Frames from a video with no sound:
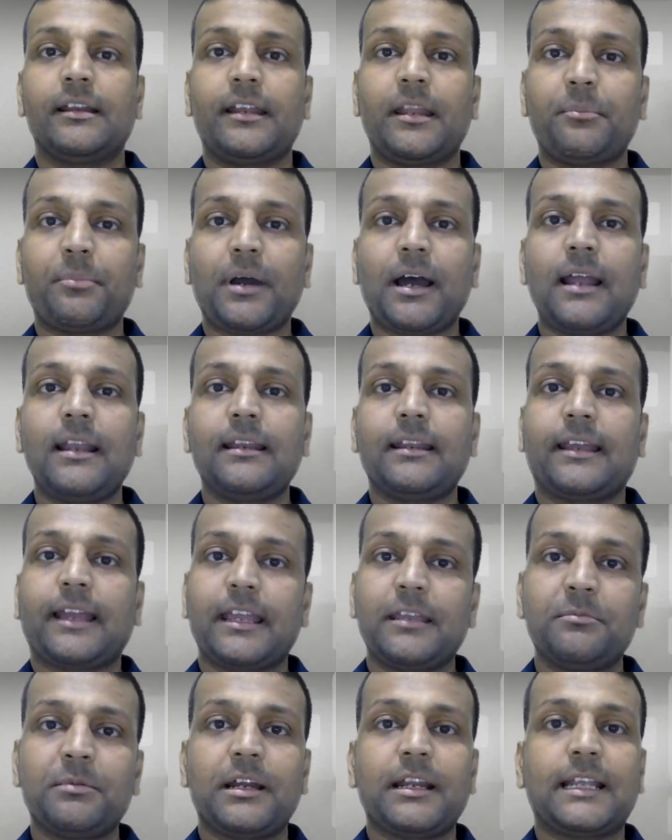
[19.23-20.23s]
नेपाल
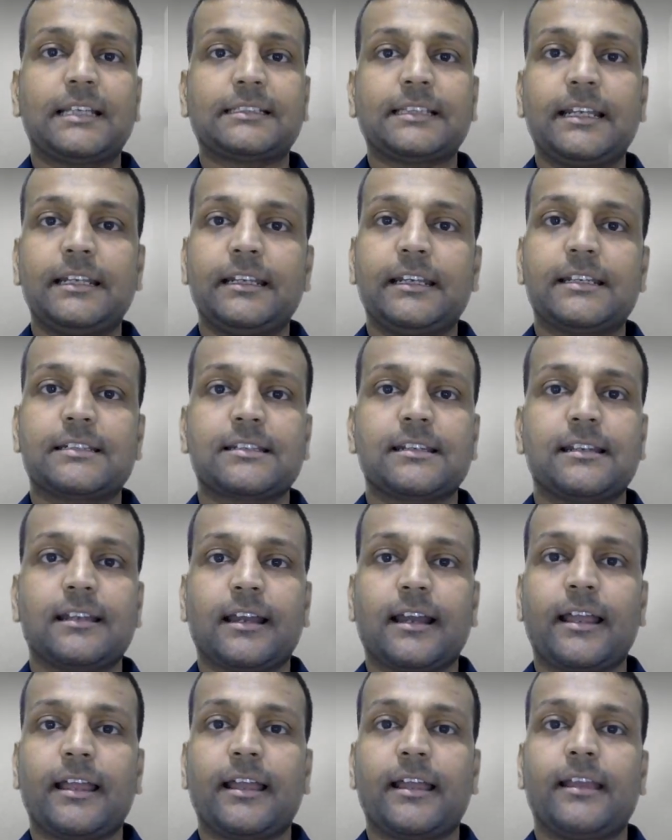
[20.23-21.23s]
कई बार ऐसा एलिगेशन
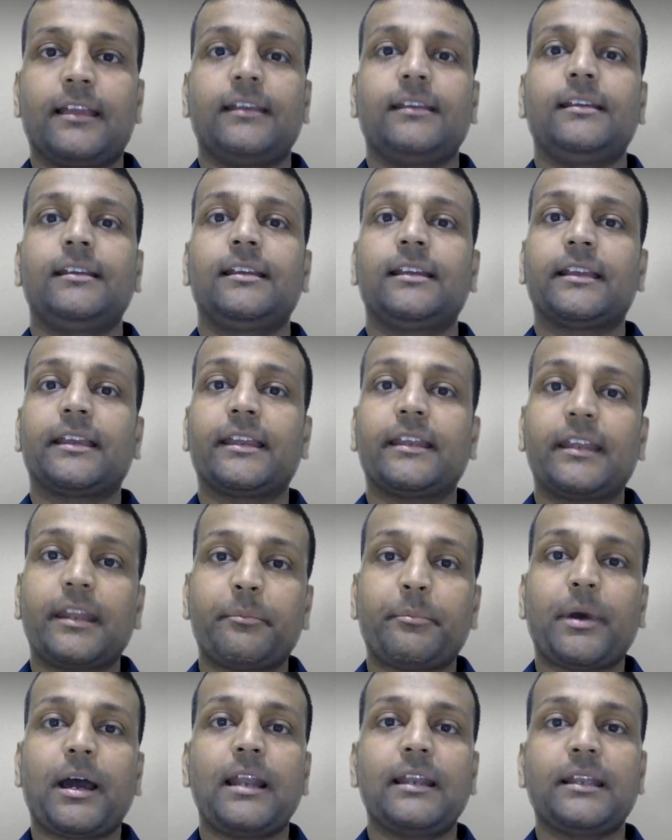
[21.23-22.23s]
लगाया है कि
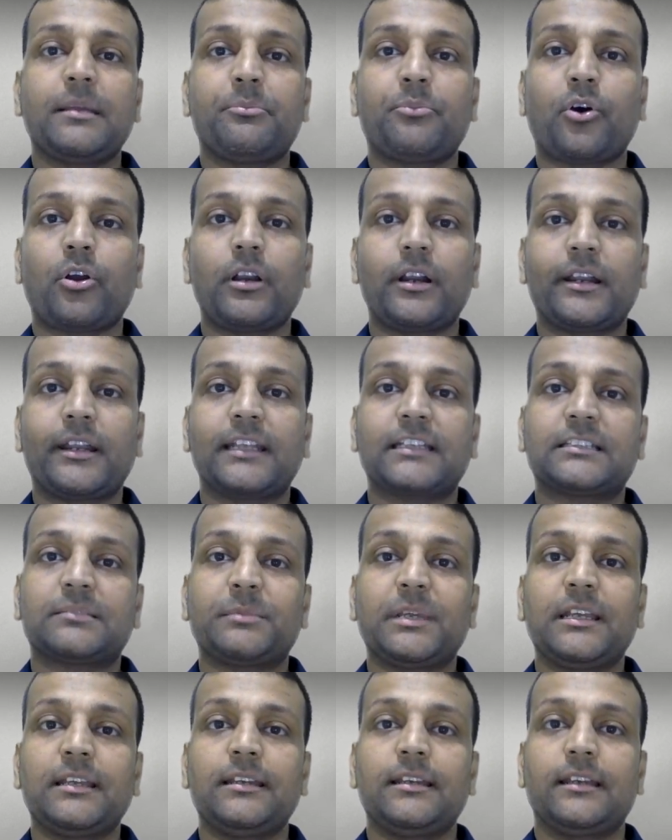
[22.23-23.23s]
नेपाल के पॉलिटिक्स
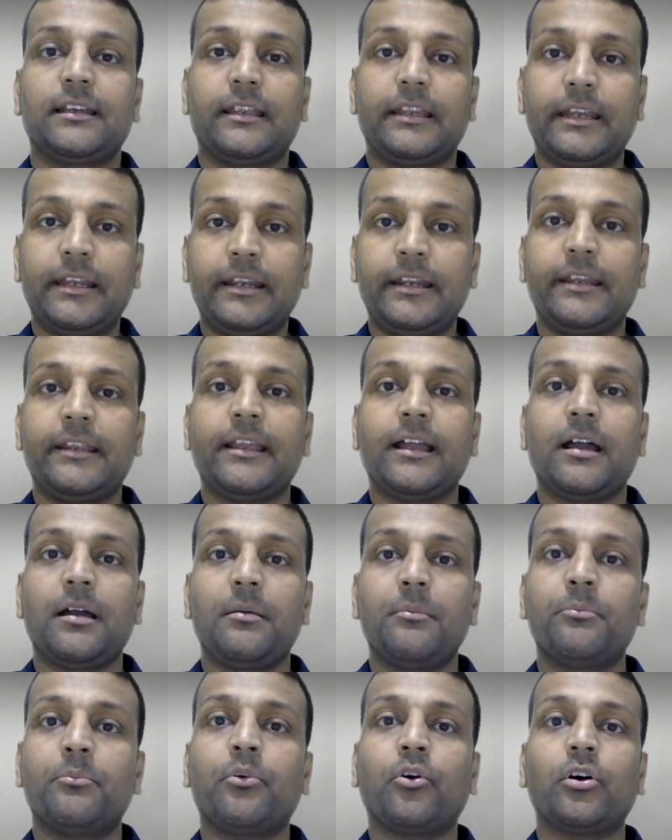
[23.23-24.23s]
में इंडिया
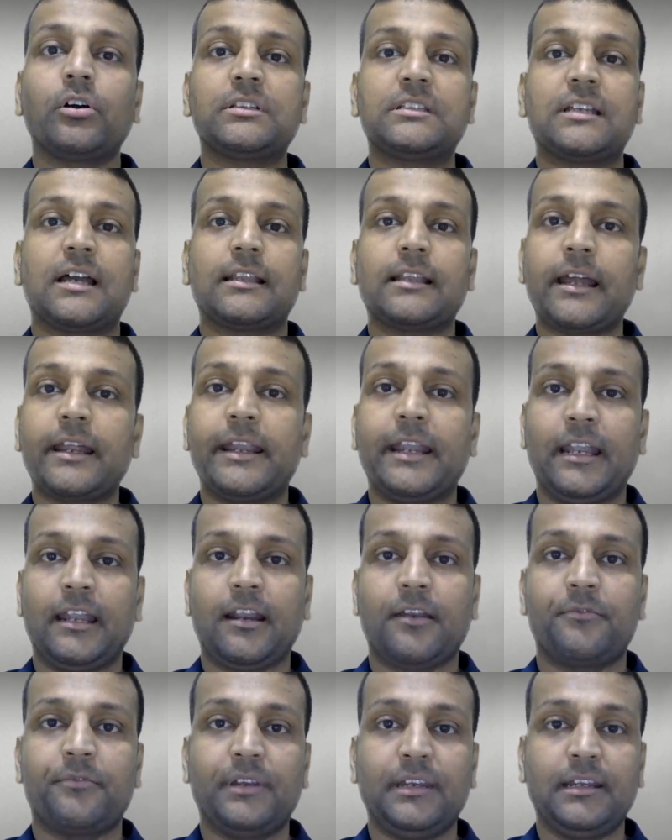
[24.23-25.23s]
बहुत ज़्यादा
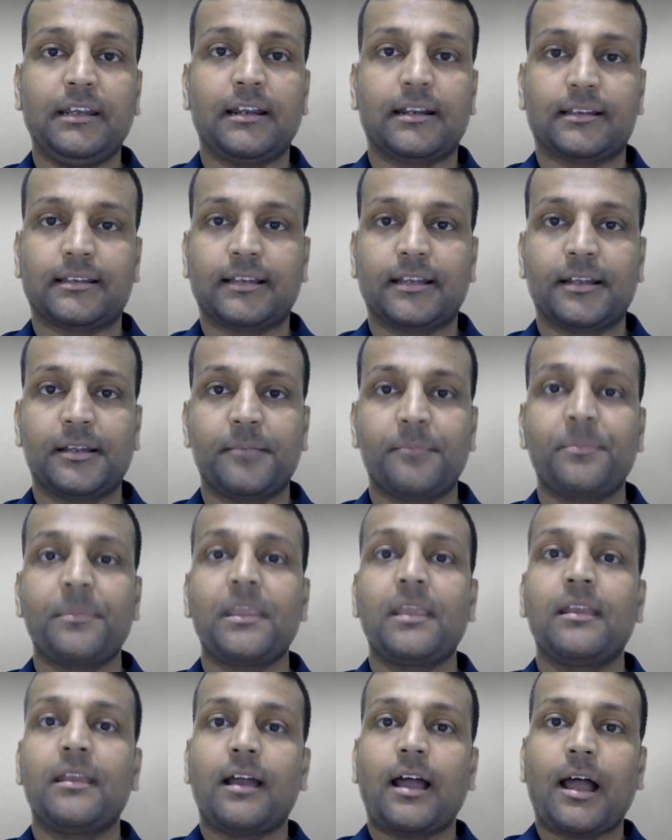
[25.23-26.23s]
इंटरवीन करता है
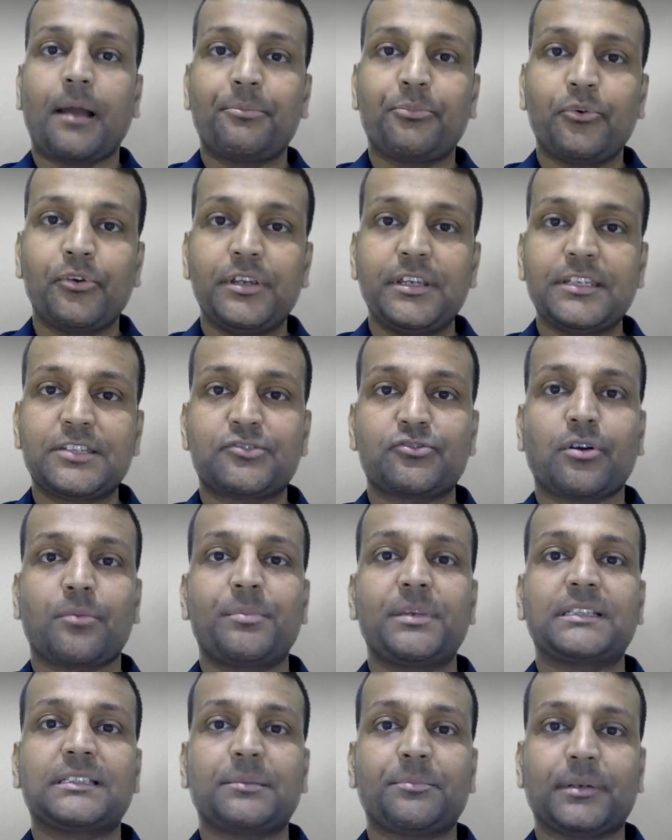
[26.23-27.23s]
आपको इस
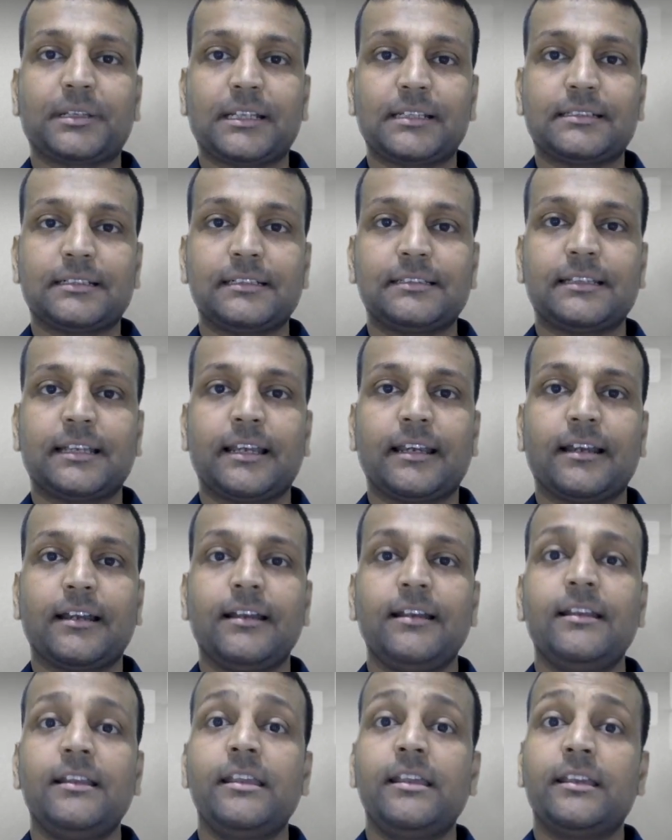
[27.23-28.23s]
टॉपिक से पता चल जाएगा
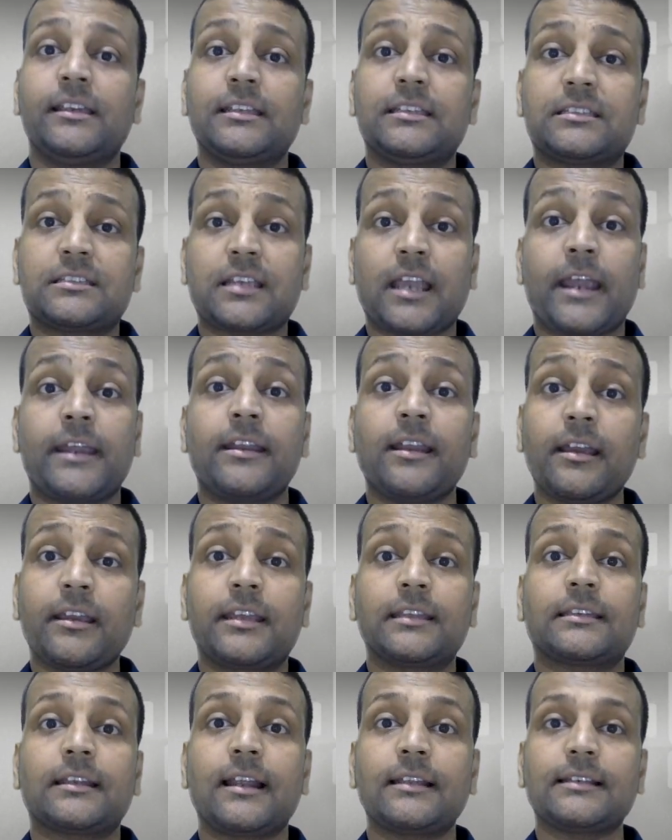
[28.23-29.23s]
कि चाइना
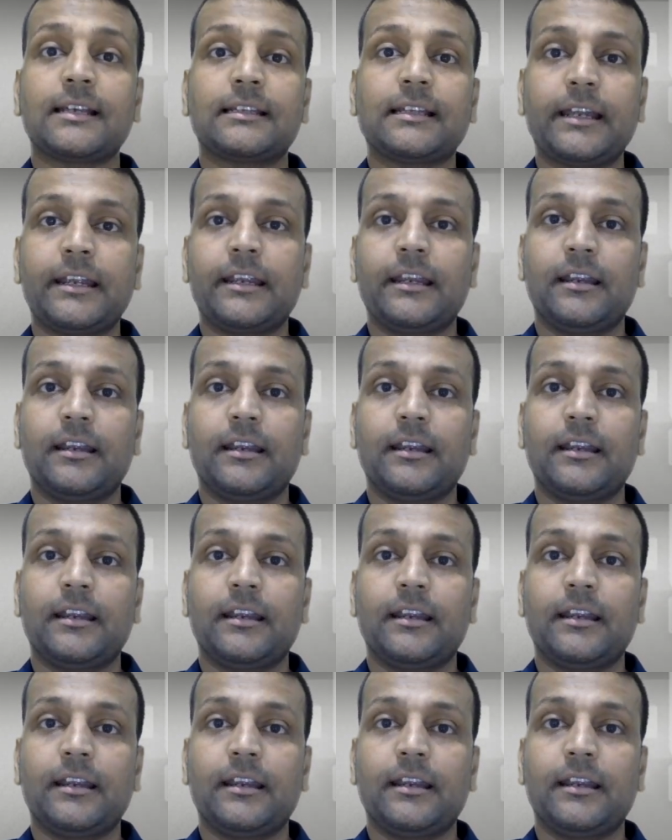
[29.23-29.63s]
कितना ज़्यादा